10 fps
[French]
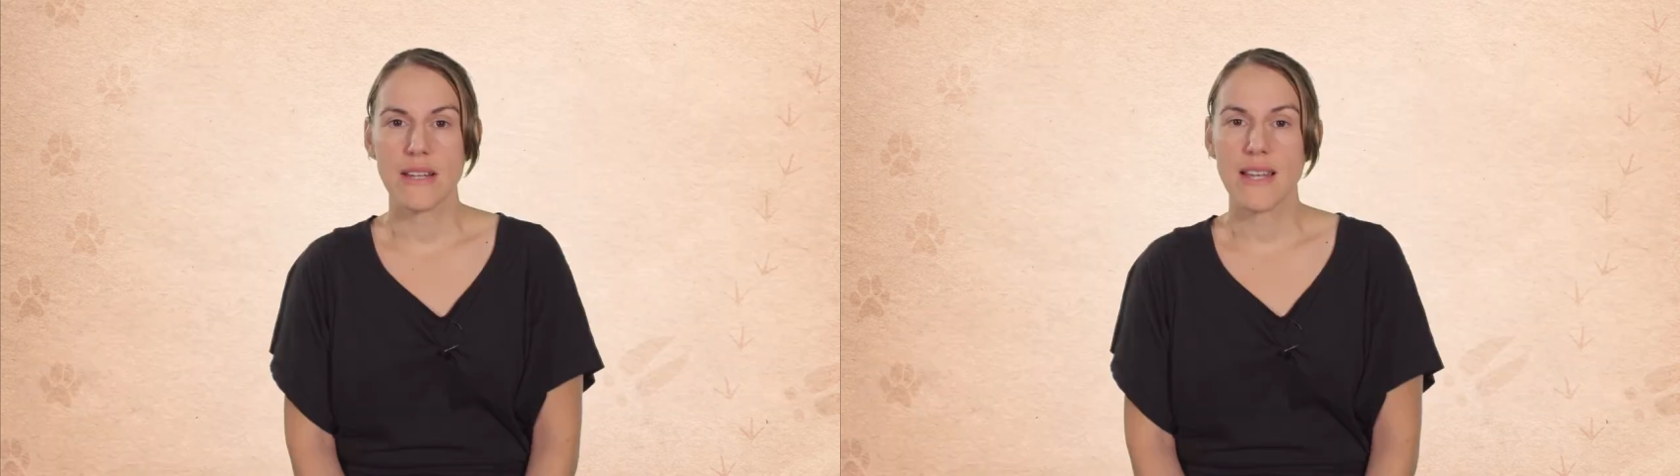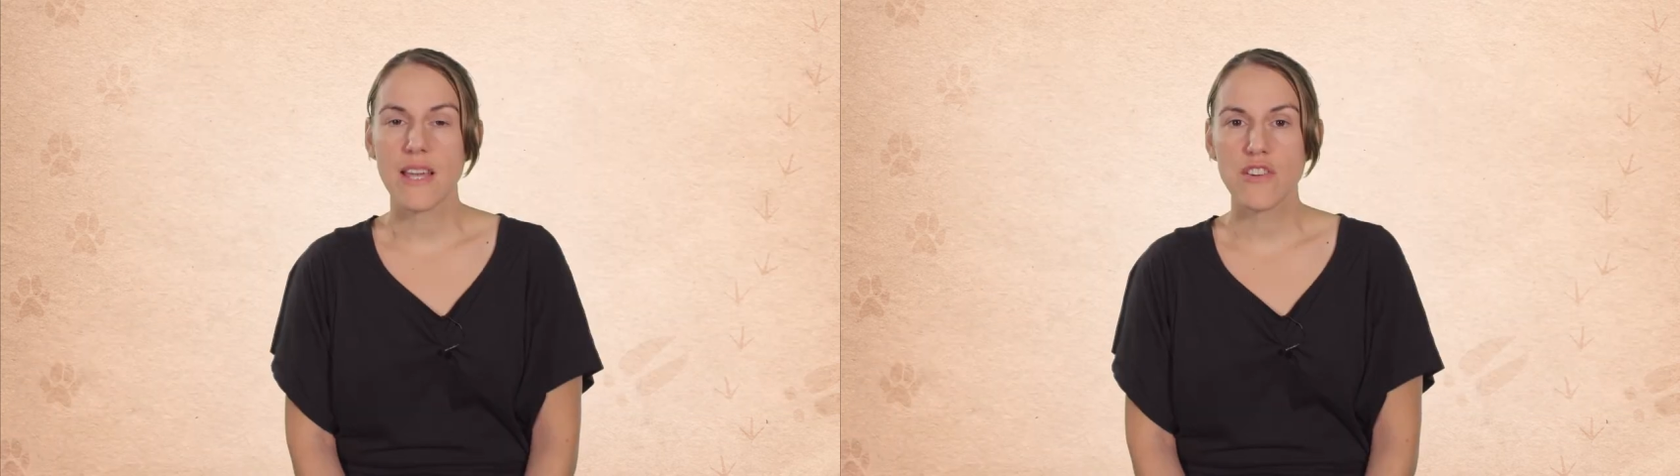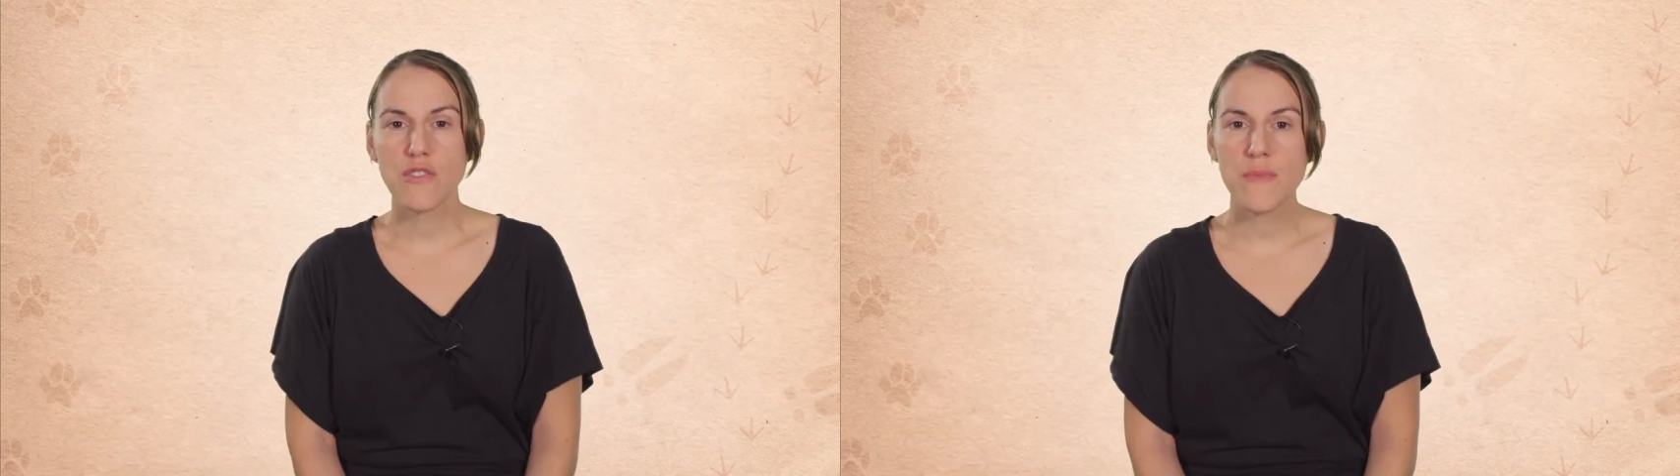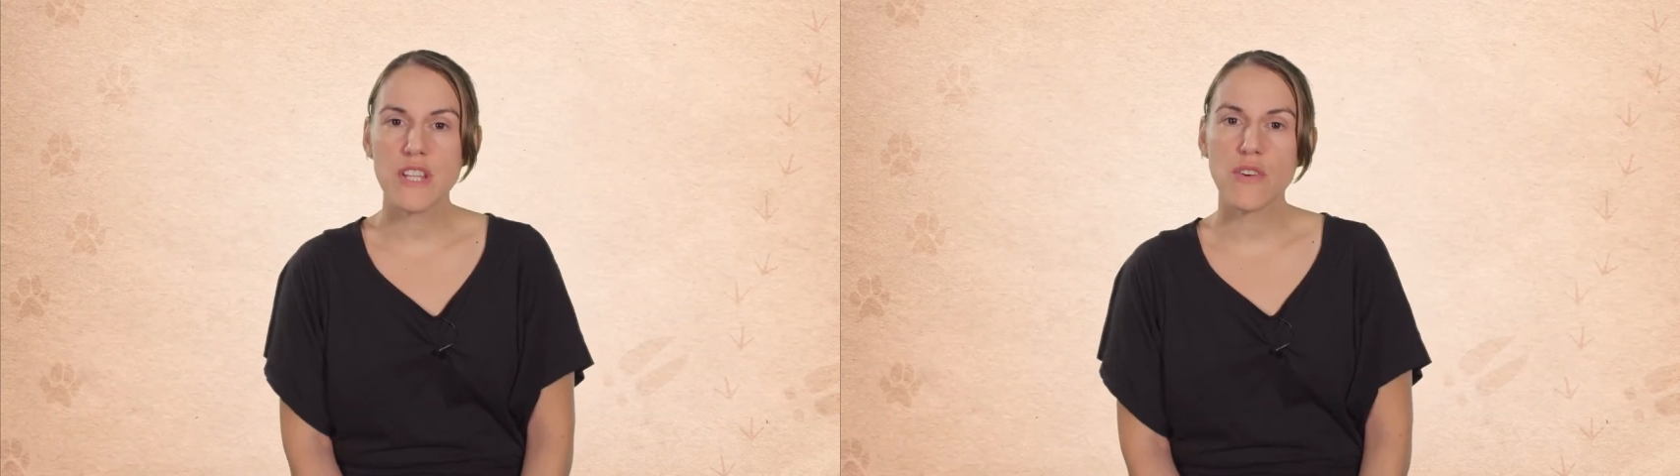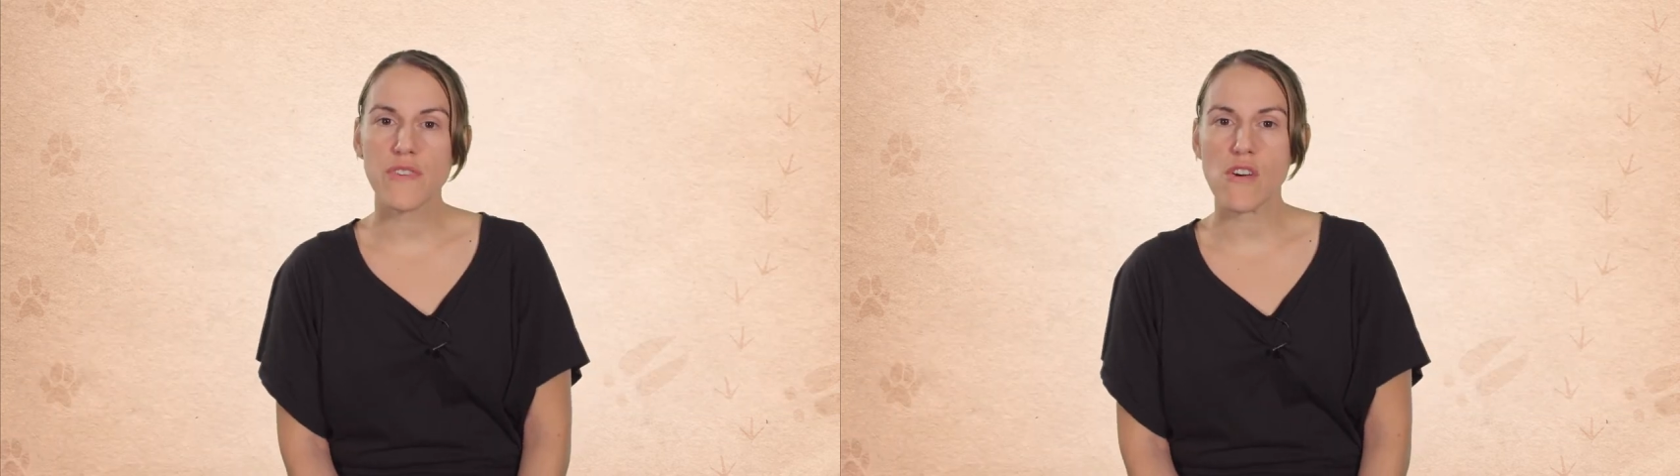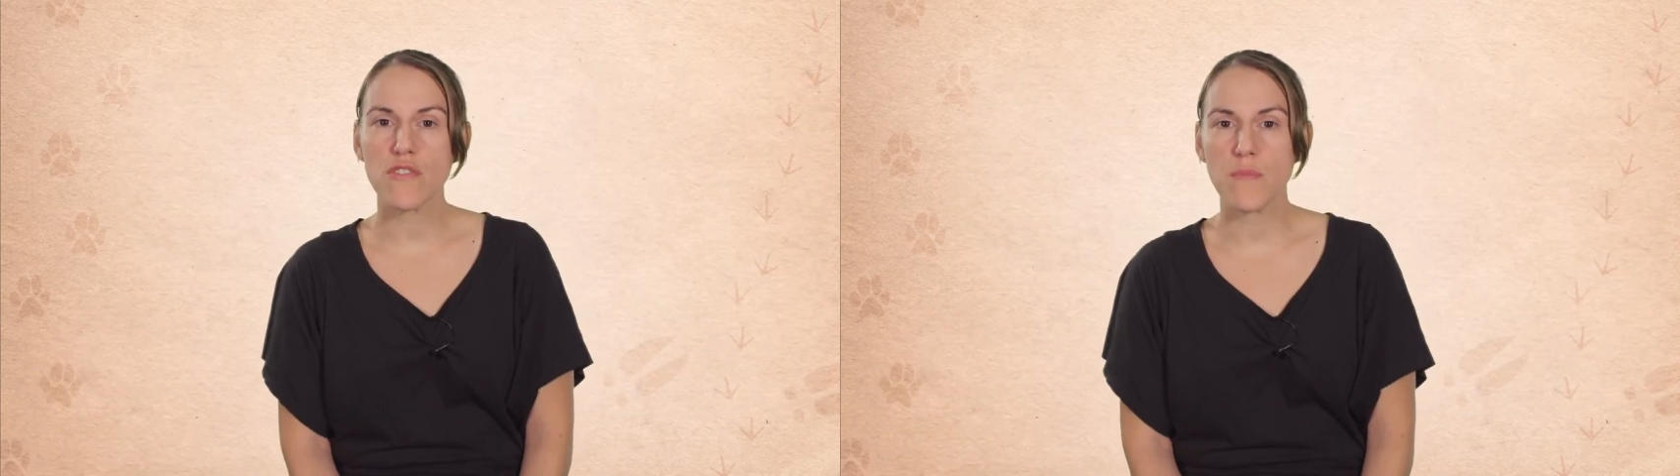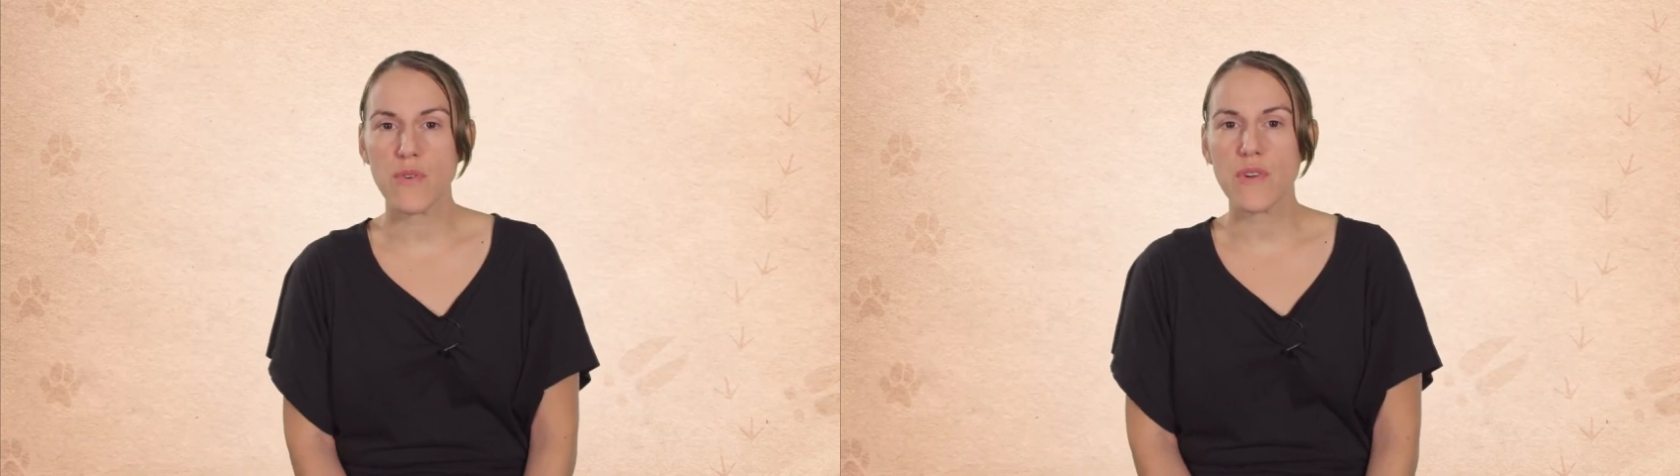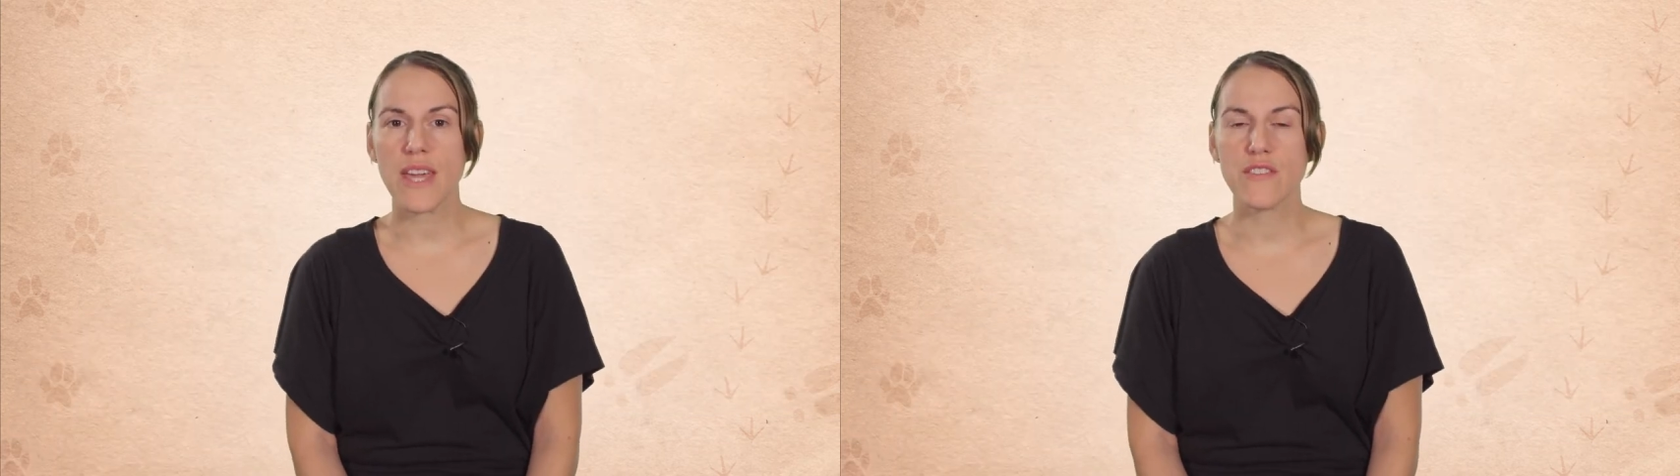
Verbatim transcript: L'économie de l'environnement